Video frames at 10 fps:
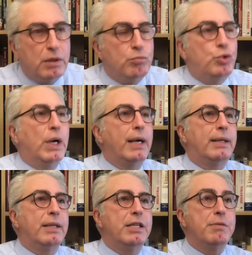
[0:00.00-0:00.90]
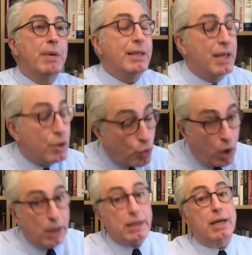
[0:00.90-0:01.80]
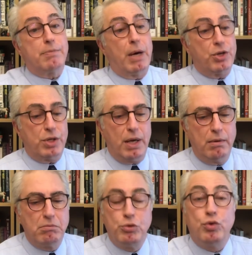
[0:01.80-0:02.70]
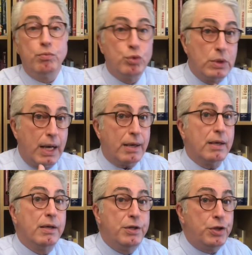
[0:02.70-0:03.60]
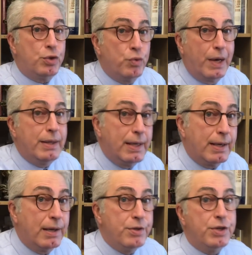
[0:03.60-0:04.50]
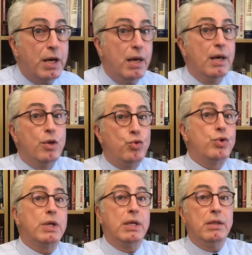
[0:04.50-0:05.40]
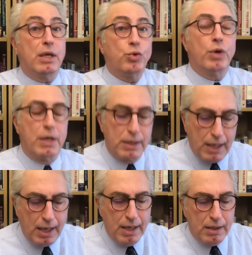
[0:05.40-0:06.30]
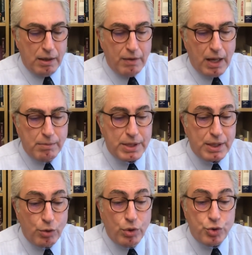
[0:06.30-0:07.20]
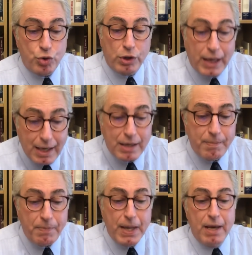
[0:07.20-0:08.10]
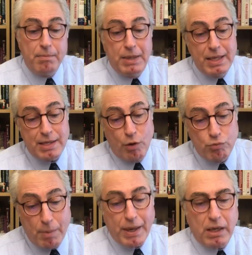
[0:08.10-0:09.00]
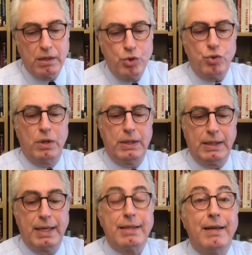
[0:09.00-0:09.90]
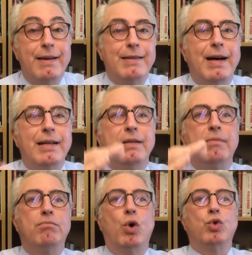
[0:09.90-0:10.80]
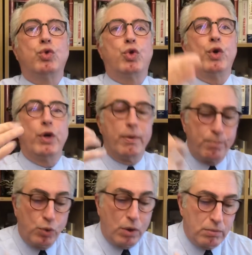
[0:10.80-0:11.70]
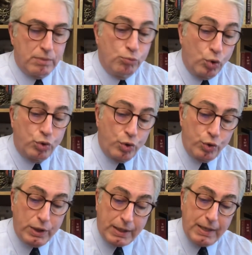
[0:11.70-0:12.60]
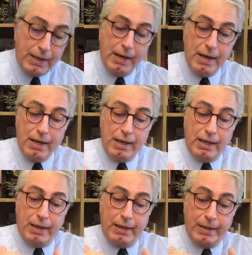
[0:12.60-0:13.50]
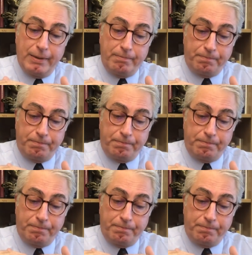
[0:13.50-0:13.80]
müteahhitlik hizmetleri, doğalgaz başta bütün bunlar iş güvenliğe gelince Türkiye'nin NATO yanında tavır almasına yol açıyor. Gelelim Milli Savunma Bakanı'nın söylediklerine. Neden Montreux'u, bu Montreux'daki e,